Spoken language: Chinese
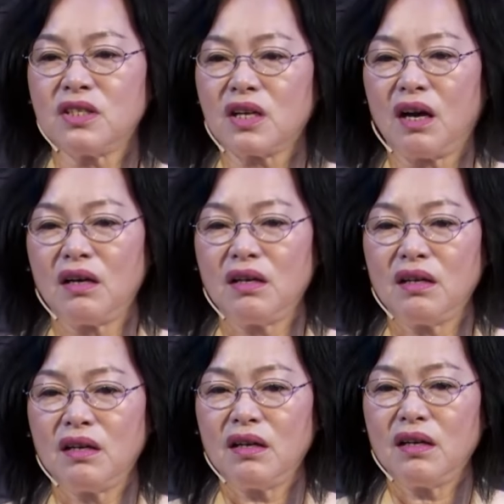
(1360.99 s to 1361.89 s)
上，
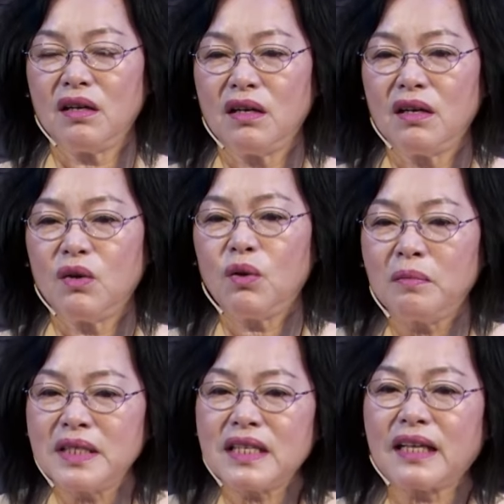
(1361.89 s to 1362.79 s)
我
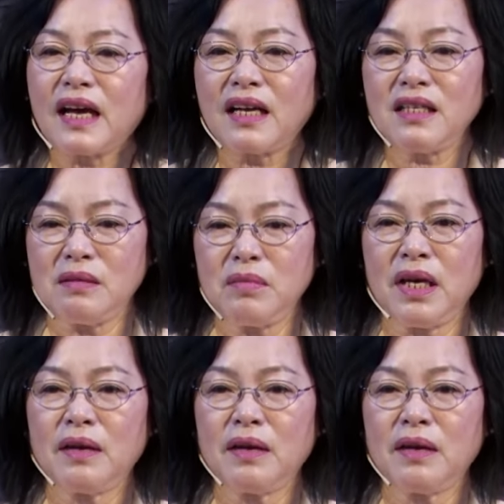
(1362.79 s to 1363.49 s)
们在他里面。